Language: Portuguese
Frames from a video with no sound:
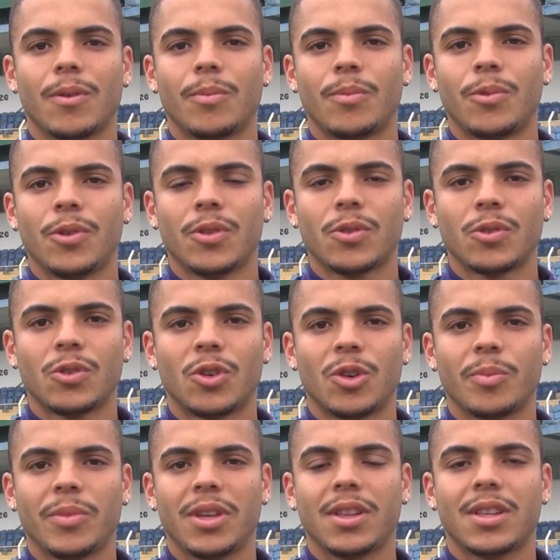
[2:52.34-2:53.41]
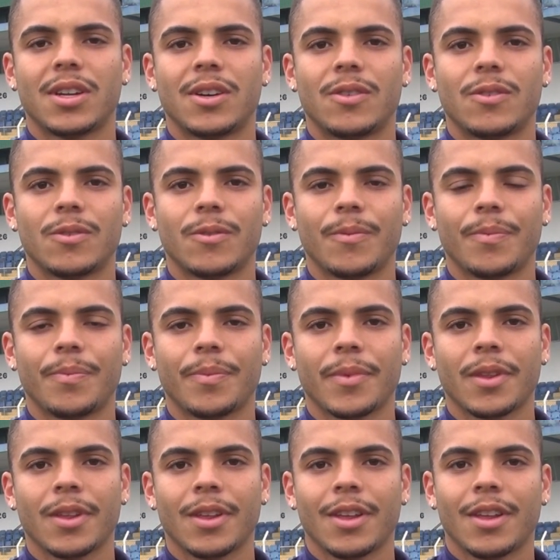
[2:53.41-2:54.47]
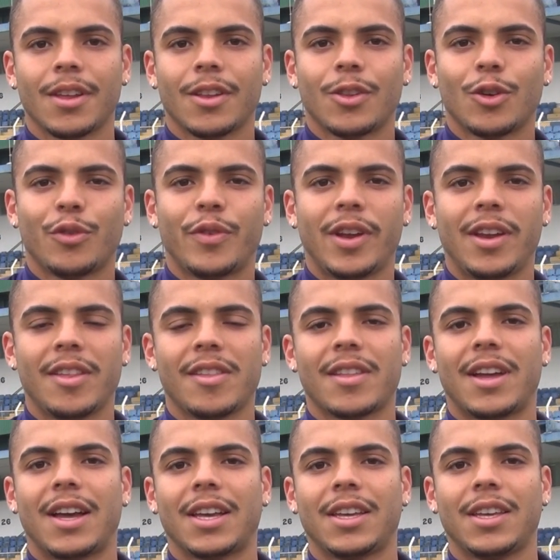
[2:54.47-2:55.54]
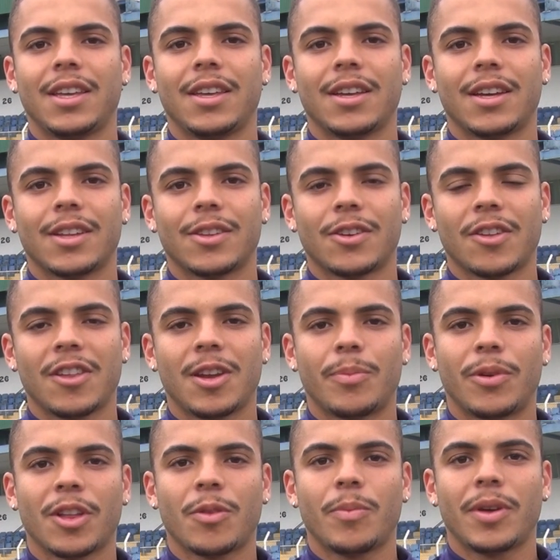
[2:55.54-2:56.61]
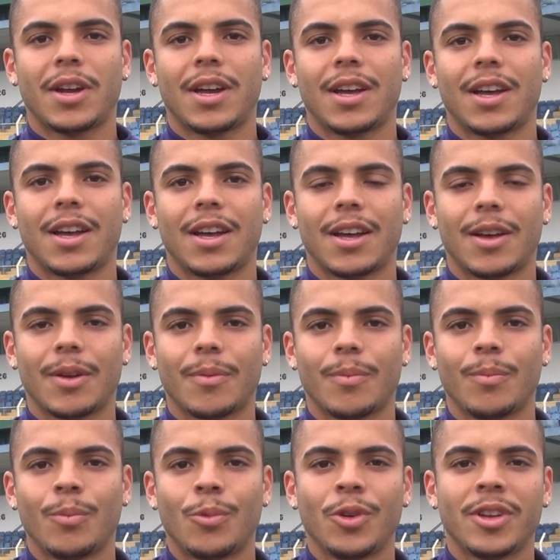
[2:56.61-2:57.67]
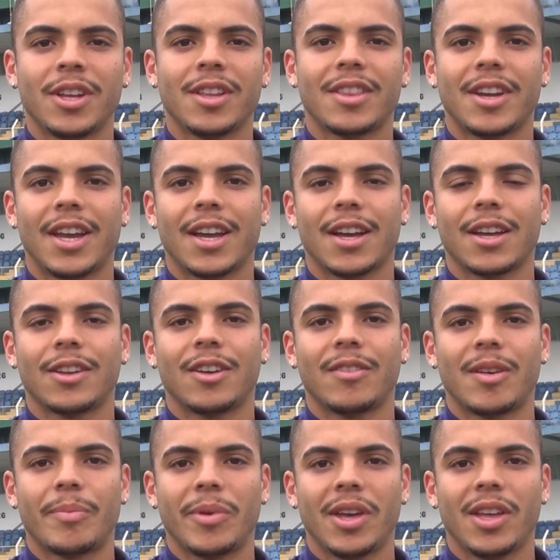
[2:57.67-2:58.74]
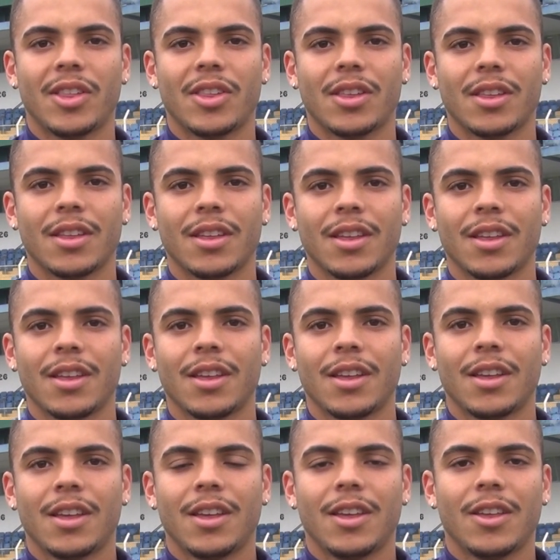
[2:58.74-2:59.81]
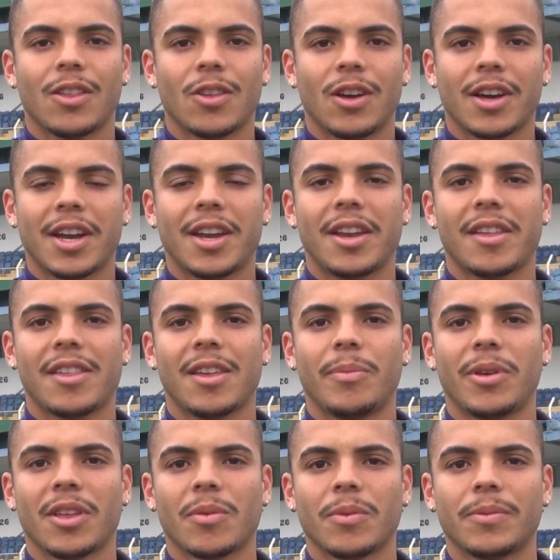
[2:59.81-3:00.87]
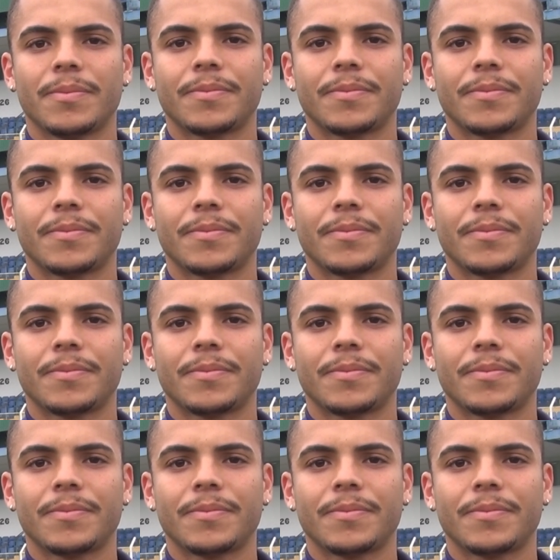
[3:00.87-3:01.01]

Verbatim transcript: muito nome, então estou feliz de estar aqui, a torcida pode esperar muita entrega novamente e só agradecer mesmo.